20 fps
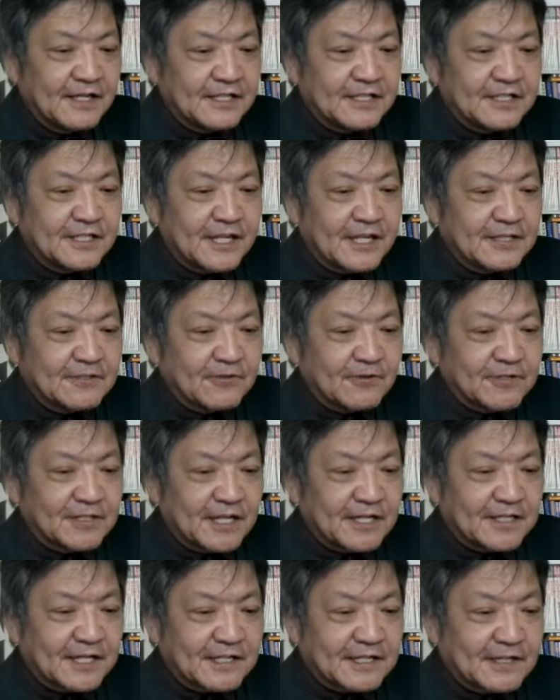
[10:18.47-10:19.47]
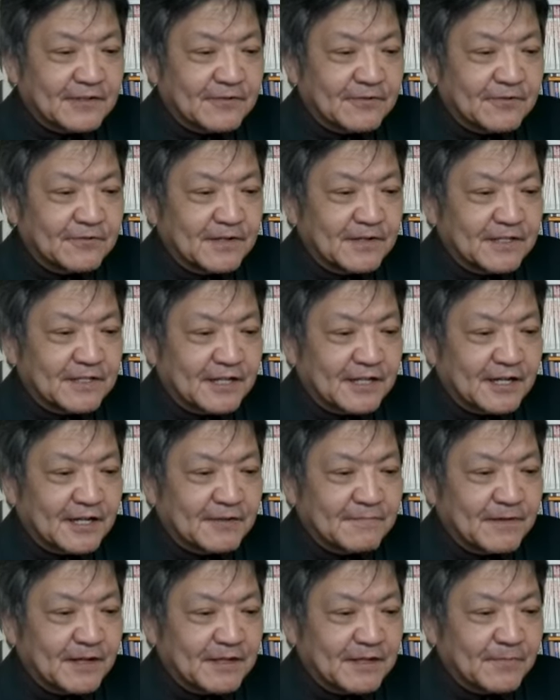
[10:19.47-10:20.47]
しれっと医者になったという噂が
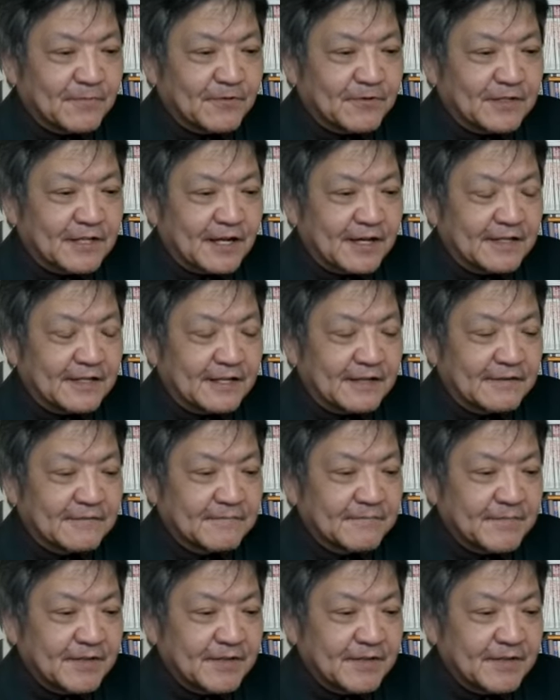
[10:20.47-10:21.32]
今でも絶えない。